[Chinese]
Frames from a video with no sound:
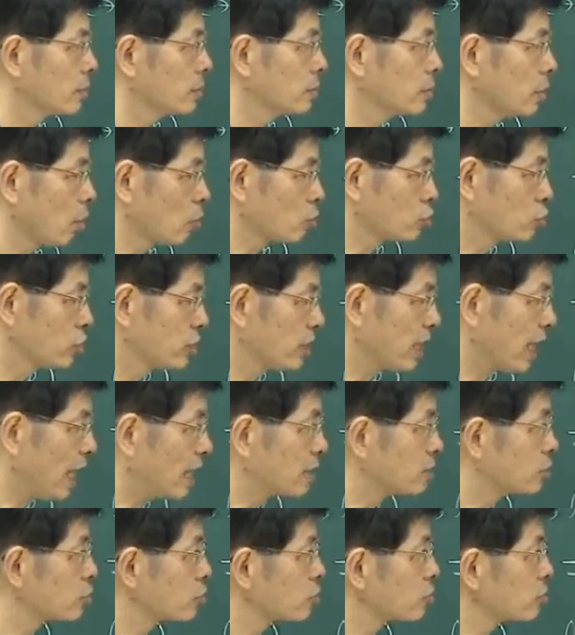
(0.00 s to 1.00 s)
有趣的
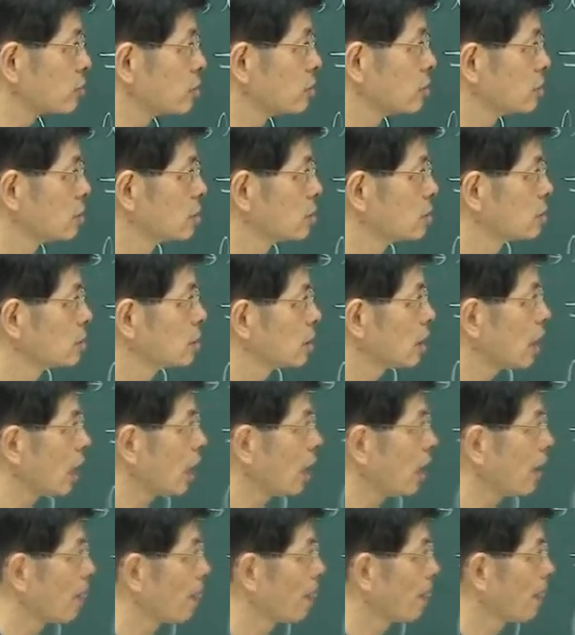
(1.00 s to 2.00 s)
函数
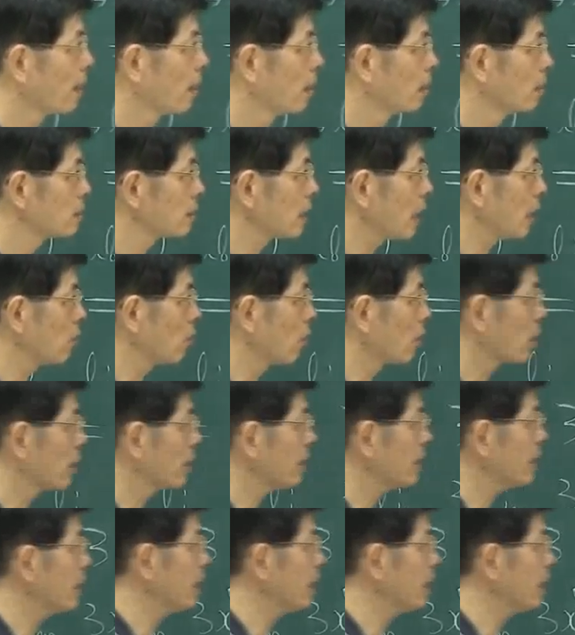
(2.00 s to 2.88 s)
啊。那我可